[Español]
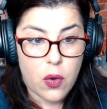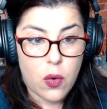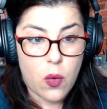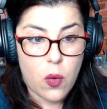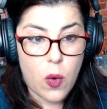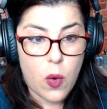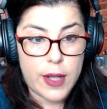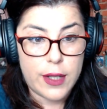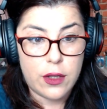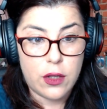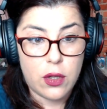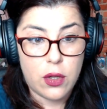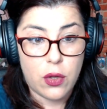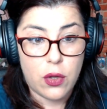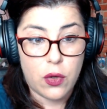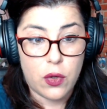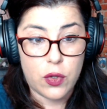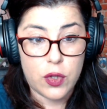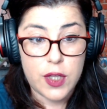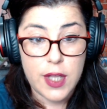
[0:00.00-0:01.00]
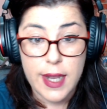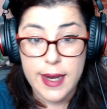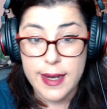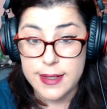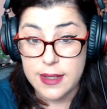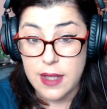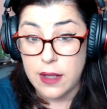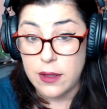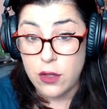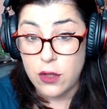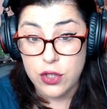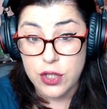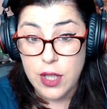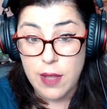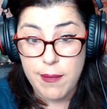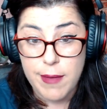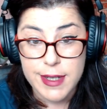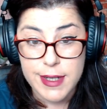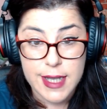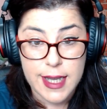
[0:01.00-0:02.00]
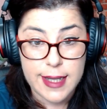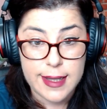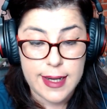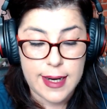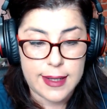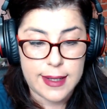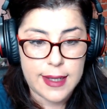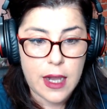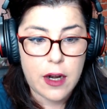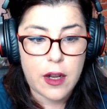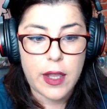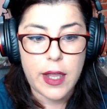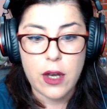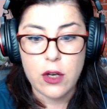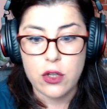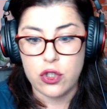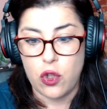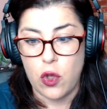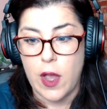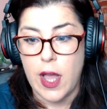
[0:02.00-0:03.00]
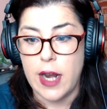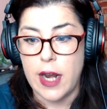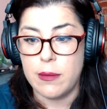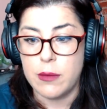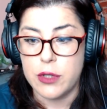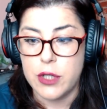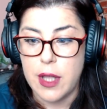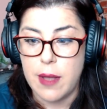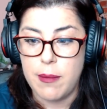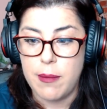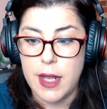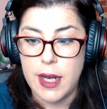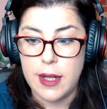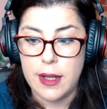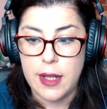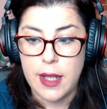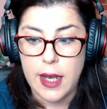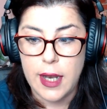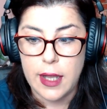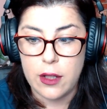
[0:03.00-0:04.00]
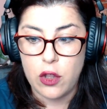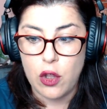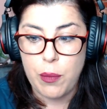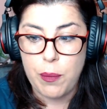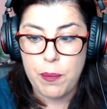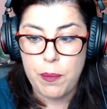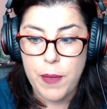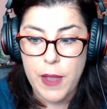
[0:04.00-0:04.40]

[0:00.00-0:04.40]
cuando tienes tantos temas que tratar, que los tocaremos también en directo,